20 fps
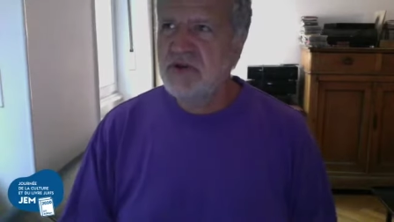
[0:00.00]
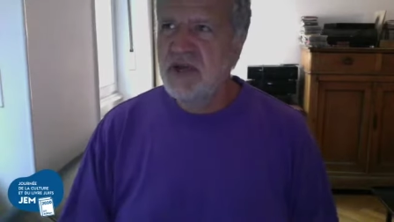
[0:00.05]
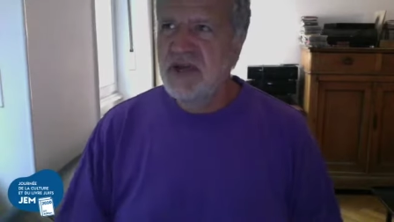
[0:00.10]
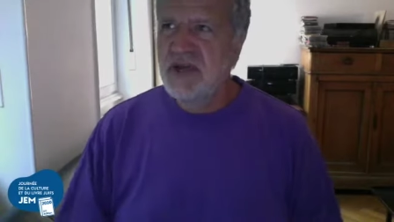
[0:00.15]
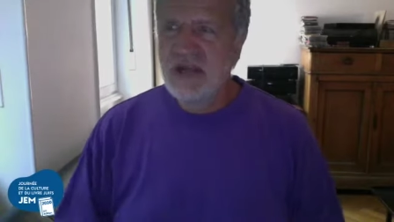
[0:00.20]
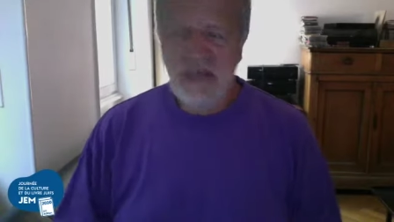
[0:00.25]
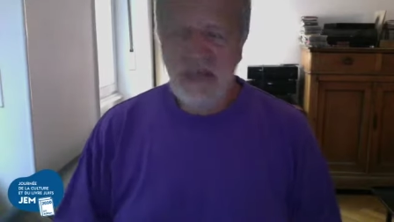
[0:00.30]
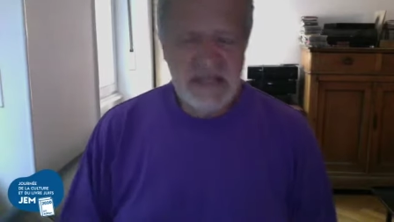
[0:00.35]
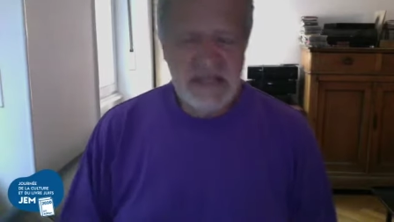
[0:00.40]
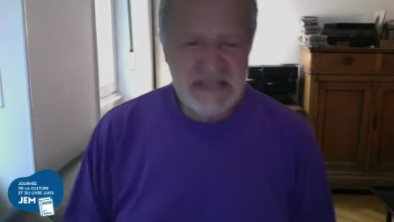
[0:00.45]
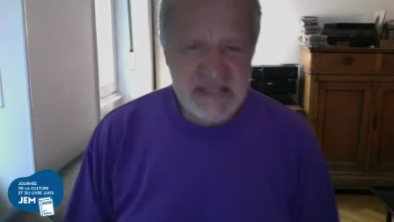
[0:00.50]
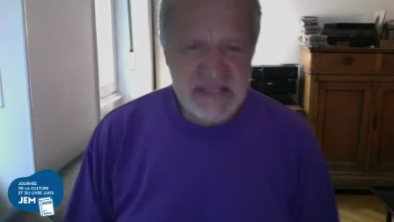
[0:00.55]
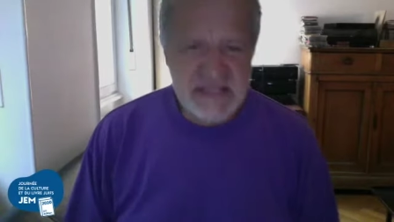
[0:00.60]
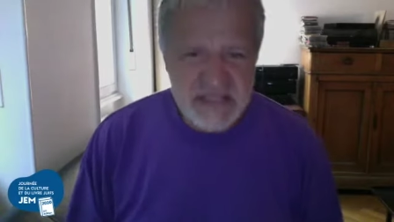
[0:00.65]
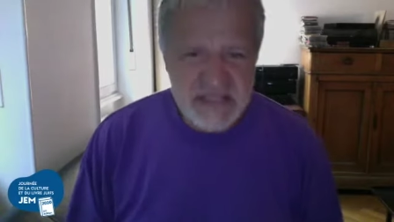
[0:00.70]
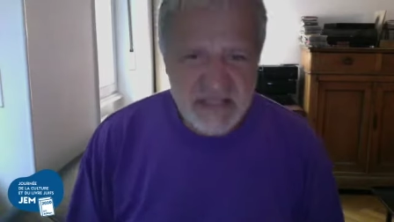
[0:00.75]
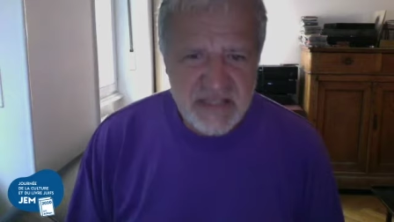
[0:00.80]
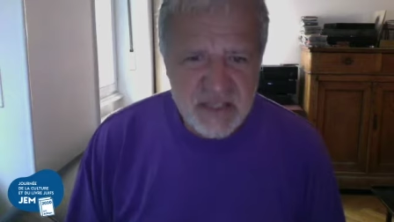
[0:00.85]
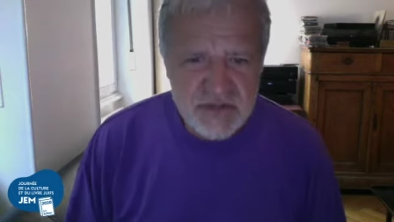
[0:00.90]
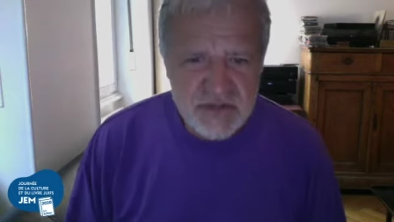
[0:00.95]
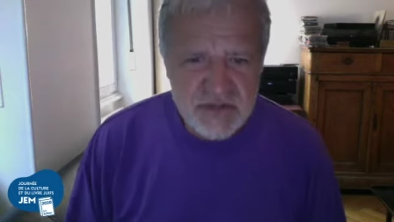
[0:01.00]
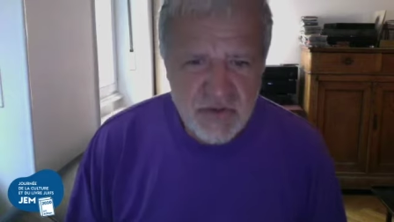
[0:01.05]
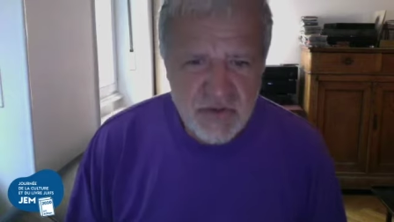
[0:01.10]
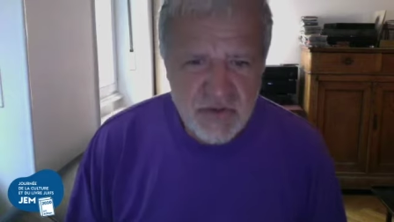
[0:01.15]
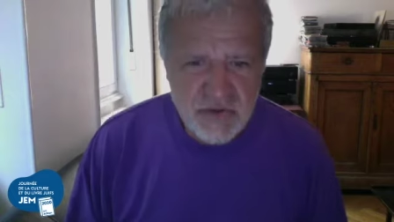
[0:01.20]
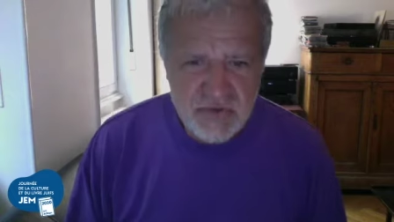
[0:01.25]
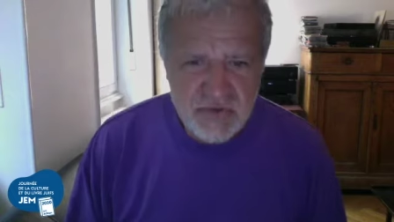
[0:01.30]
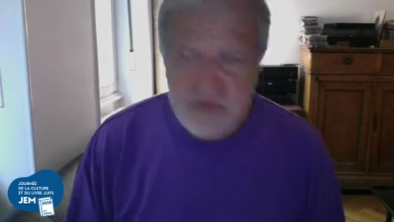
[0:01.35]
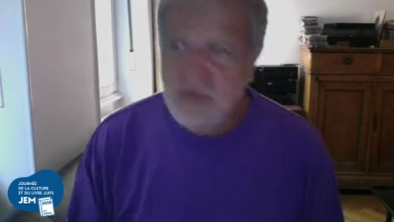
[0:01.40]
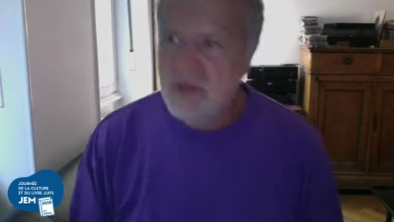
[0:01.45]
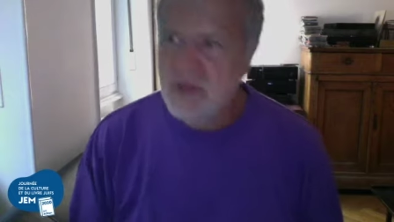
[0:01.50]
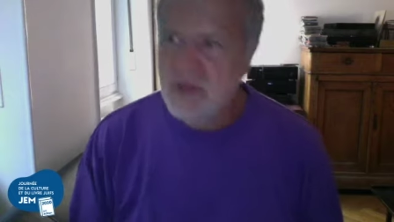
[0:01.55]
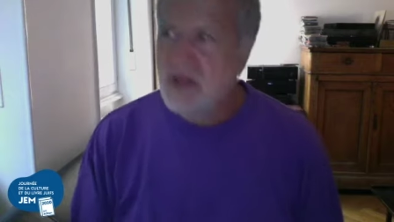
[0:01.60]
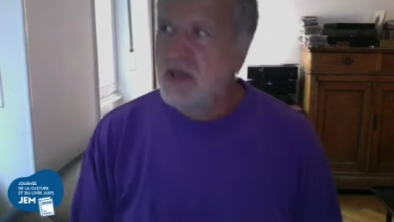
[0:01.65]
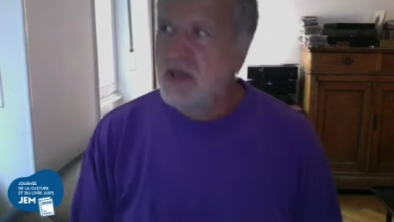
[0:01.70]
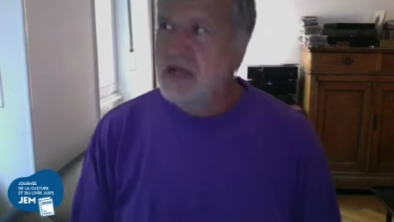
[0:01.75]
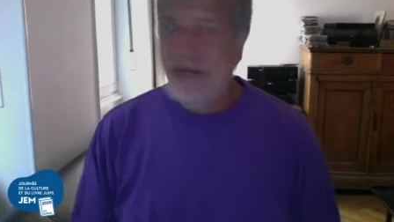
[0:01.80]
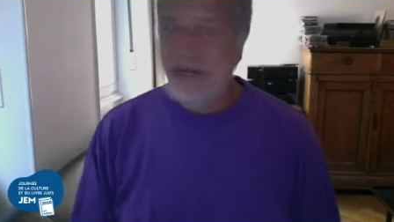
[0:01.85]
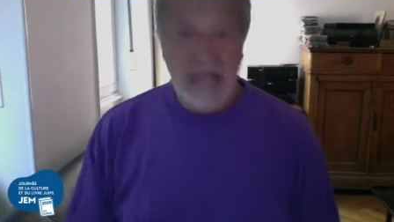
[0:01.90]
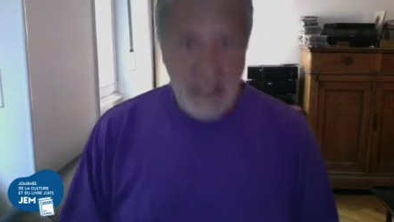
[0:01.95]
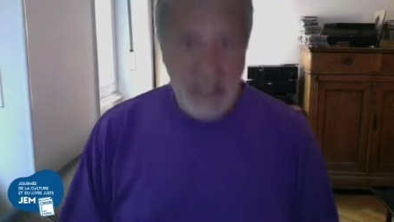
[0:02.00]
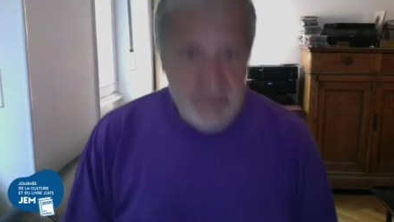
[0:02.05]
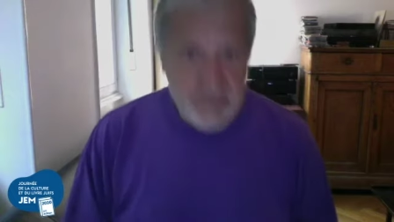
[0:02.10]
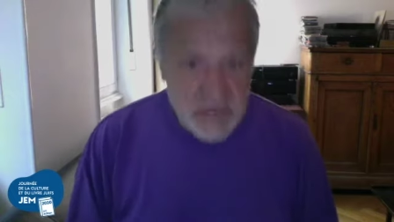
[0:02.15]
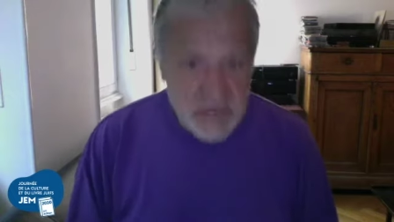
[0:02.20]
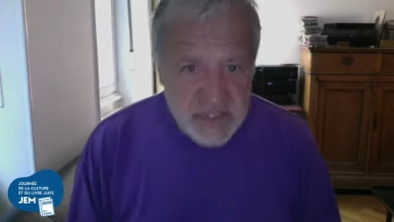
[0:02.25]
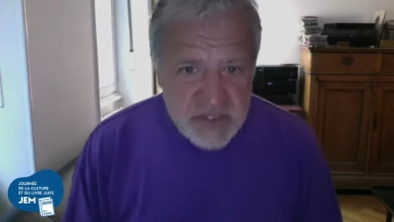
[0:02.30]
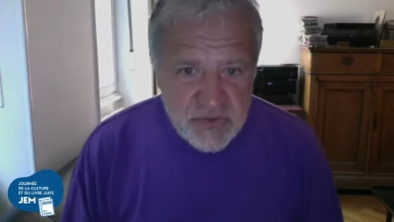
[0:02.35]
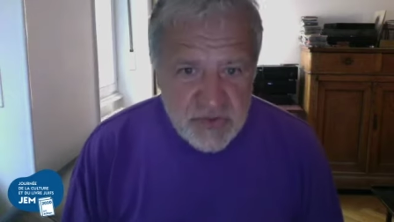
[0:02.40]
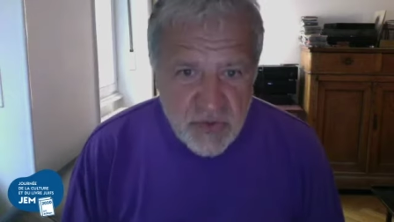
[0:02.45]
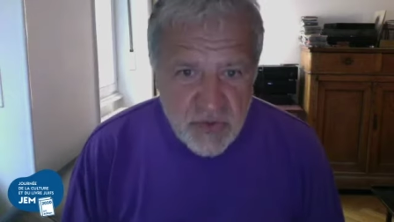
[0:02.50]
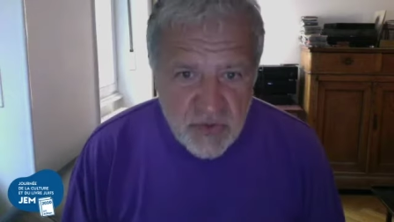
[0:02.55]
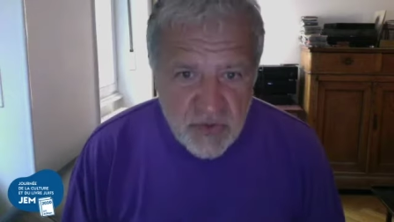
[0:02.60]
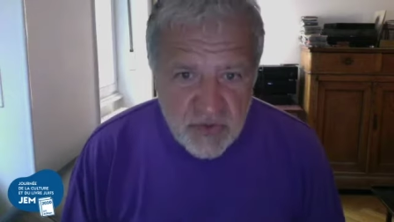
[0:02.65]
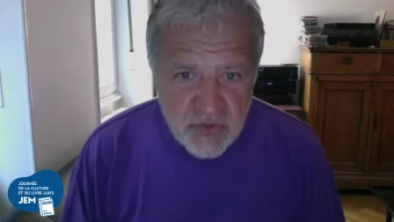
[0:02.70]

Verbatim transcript: les hésitations, les répétitions,